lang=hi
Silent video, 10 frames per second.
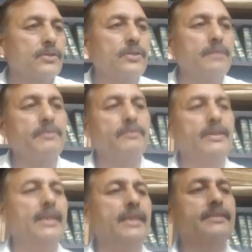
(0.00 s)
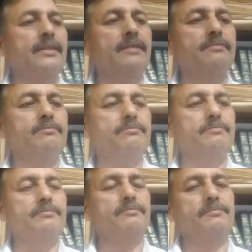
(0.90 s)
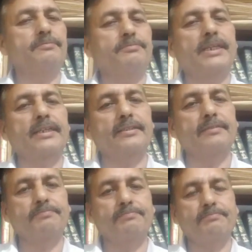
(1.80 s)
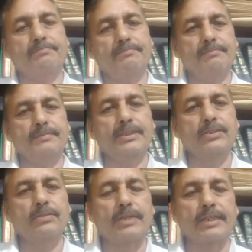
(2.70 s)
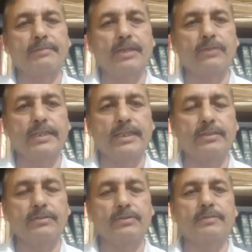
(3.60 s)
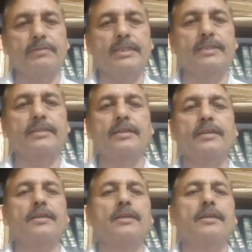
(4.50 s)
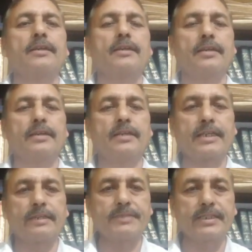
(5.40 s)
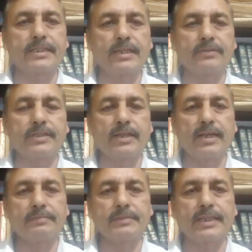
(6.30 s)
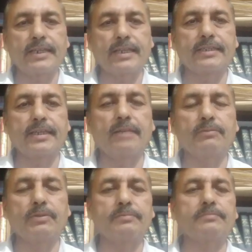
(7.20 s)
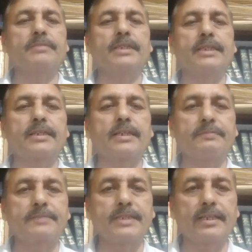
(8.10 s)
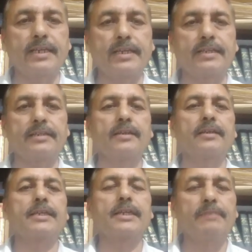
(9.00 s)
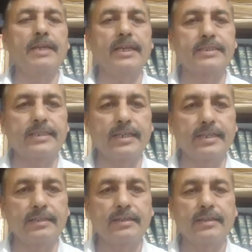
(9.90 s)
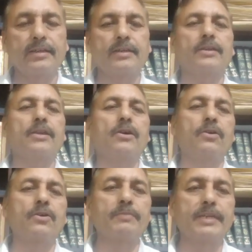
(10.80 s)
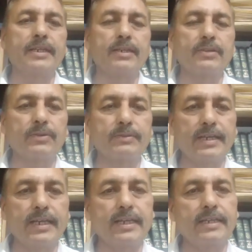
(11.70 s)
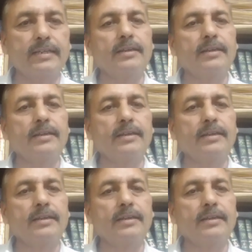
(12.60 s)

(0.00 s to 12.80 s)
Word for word: चौधरी परवेज लाई साहब पर ये जो मुकदमे हुए हैं उनमें करप्शन के गुजरात में तरक्याती कामों में करप्शन है किकबैक्स हैं लाहौर में रिंग रोड है